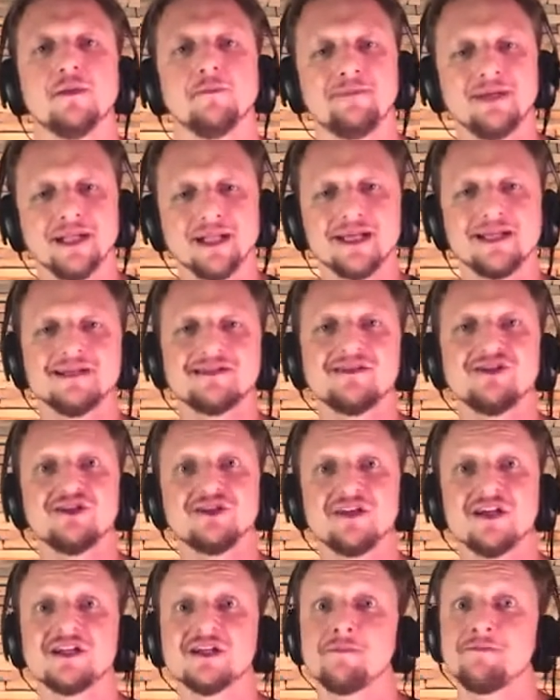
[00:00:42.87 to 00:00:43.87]
pela
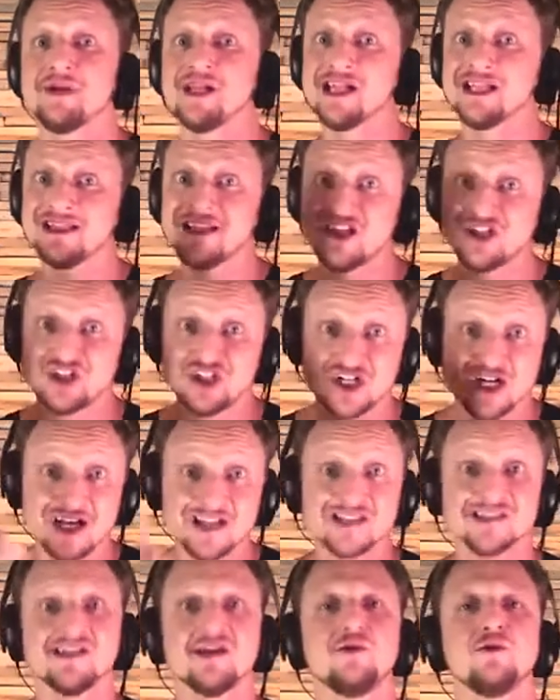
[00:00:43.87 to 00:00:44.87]
insistência, pela
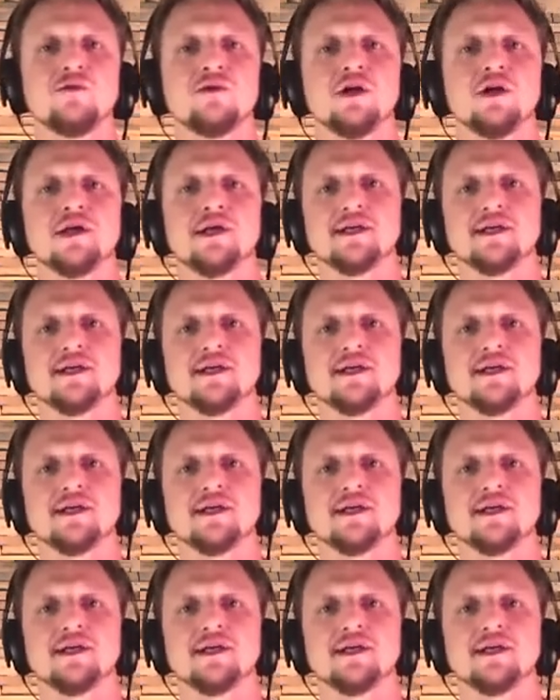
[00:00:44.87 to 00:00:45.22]
dedicação.